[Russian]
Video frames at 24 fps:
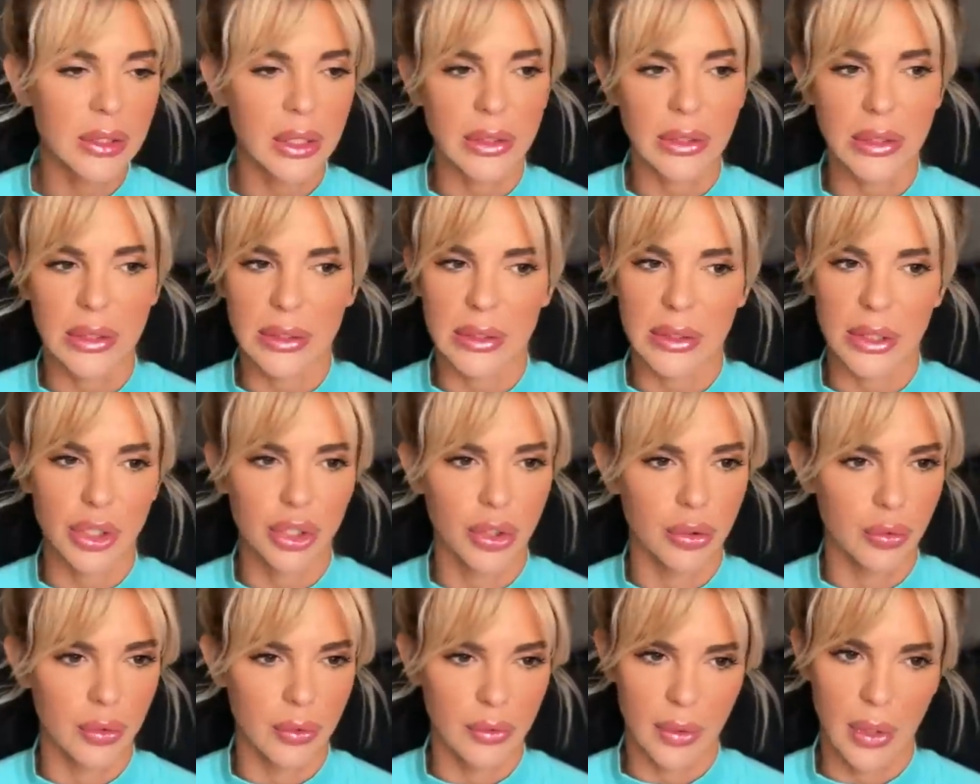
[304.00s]
на нет
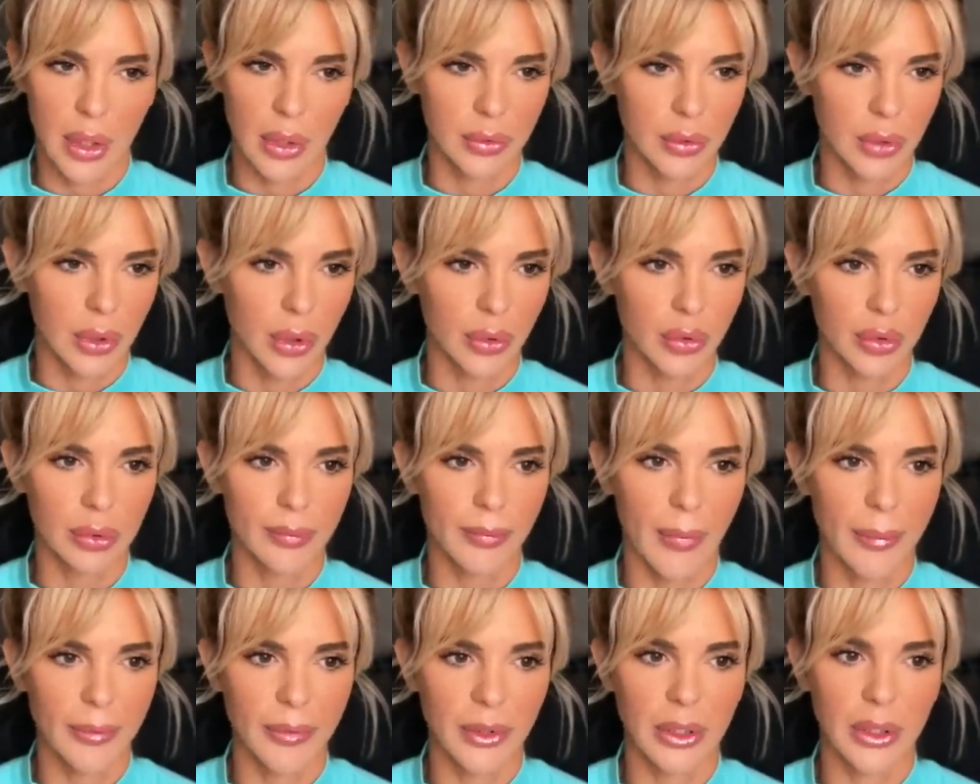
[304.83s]
сошло как какой-то
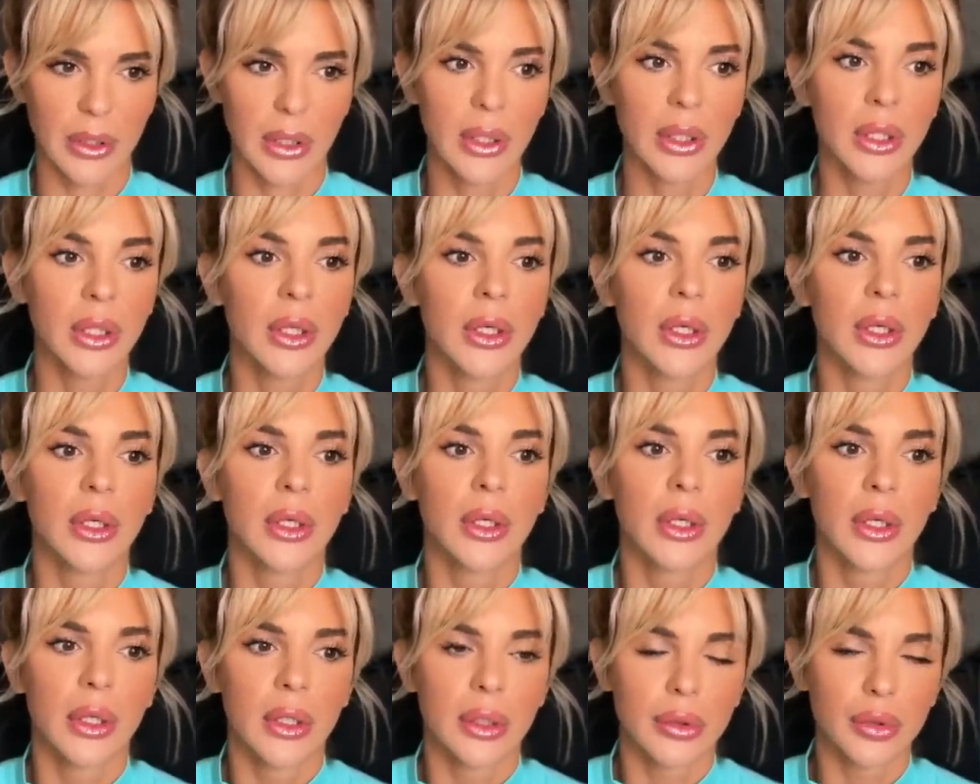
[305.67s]
момент, да,
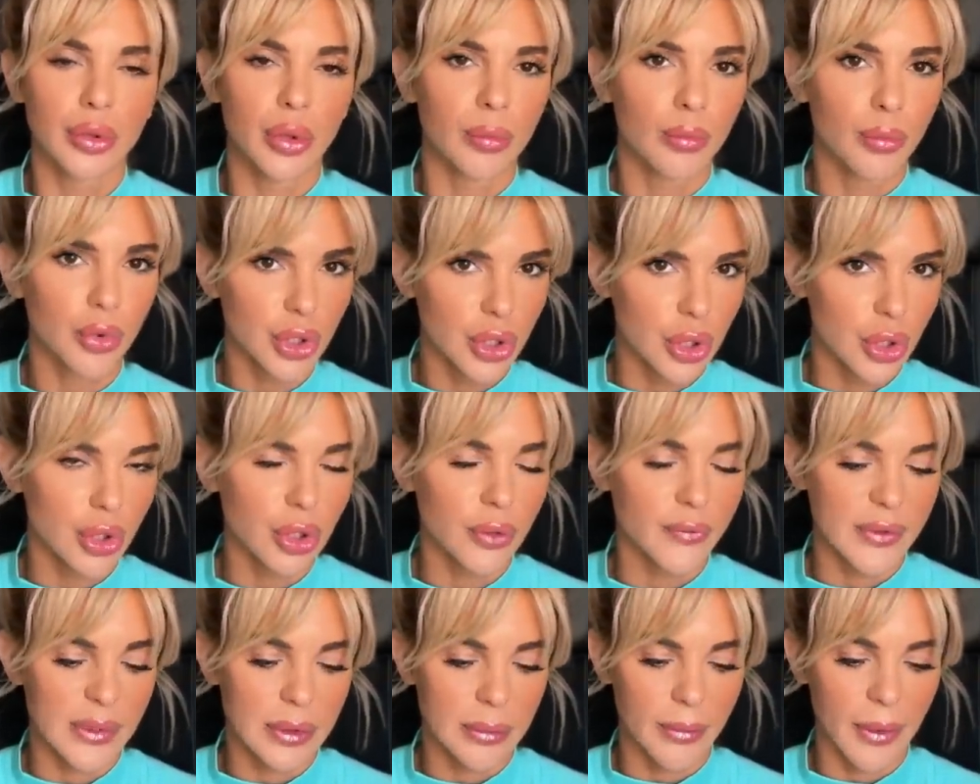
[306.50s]
то можно
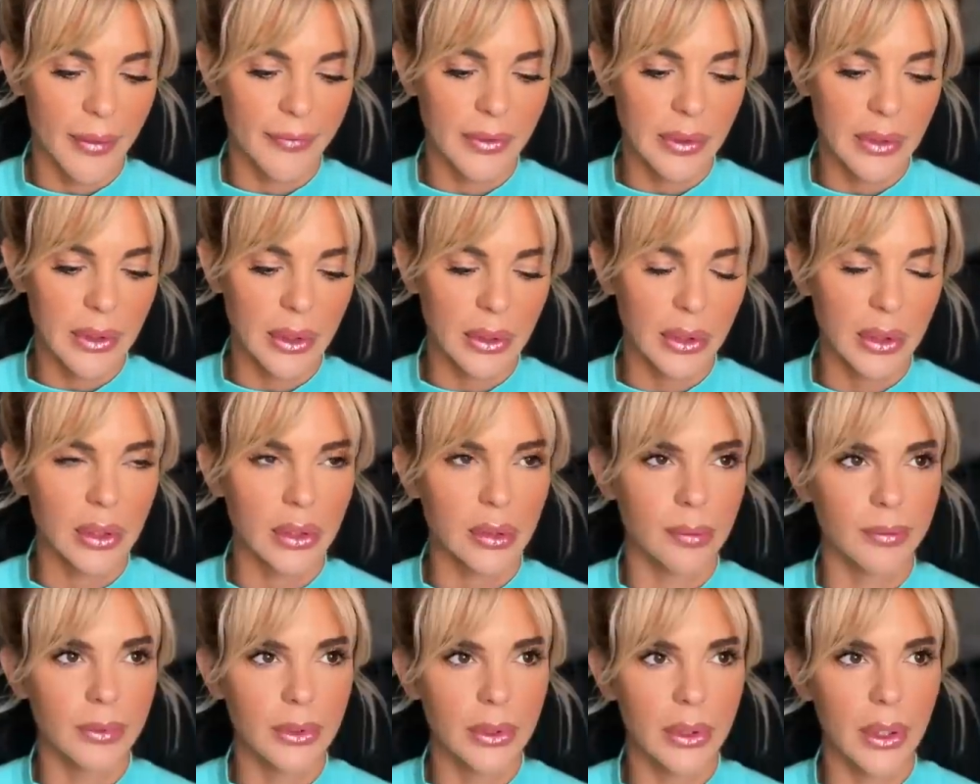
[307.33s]
еще возобновить
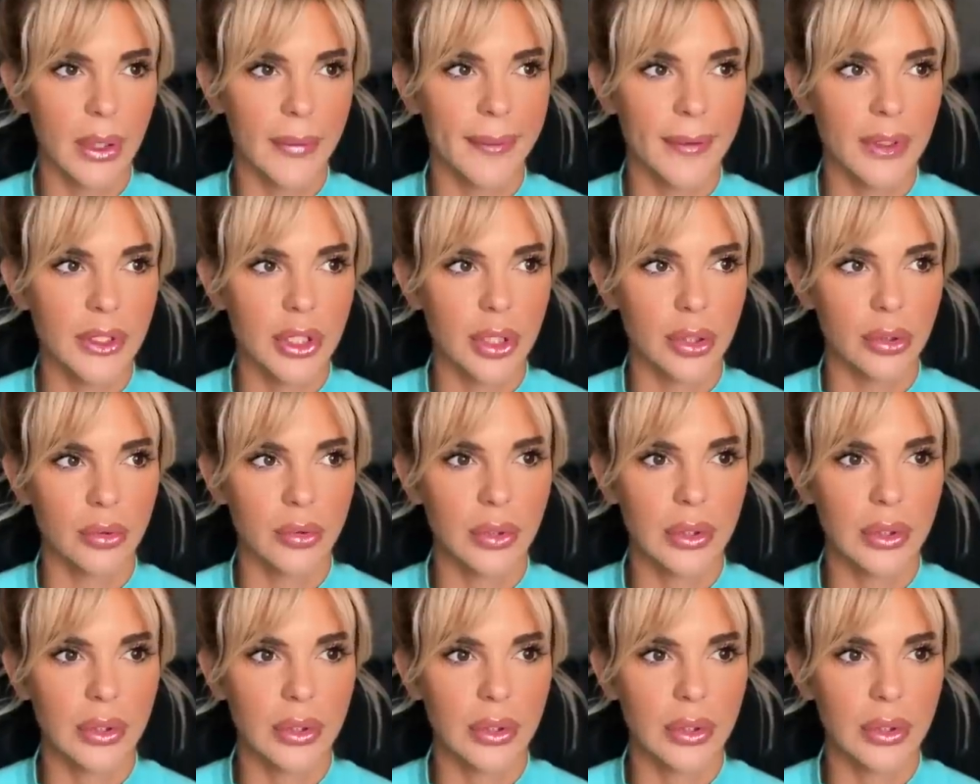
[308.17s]
какие-то былые отношения.